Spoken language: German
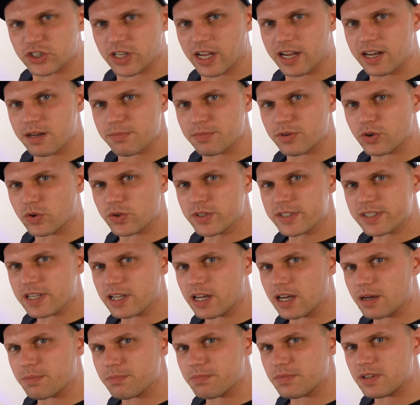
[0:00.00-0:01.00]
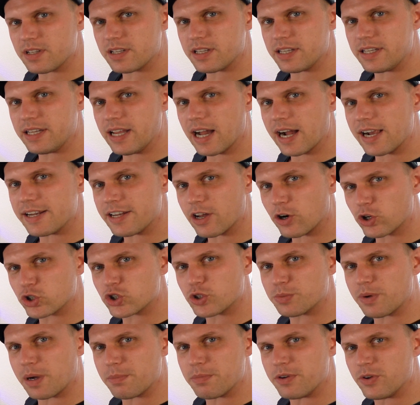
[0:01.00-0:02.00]
wir Steine benutzt haben, die halt auch
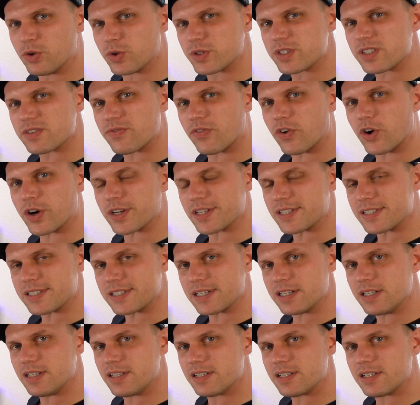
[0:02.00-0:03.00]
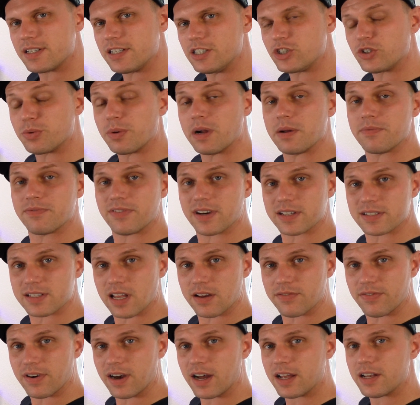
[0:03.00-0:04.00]
schon mal benutzt worden sind, die schon mal im
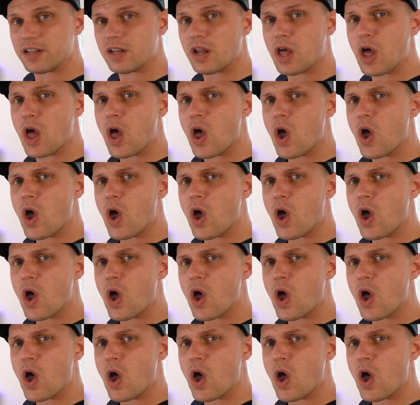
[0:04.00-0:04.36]
Wasser waren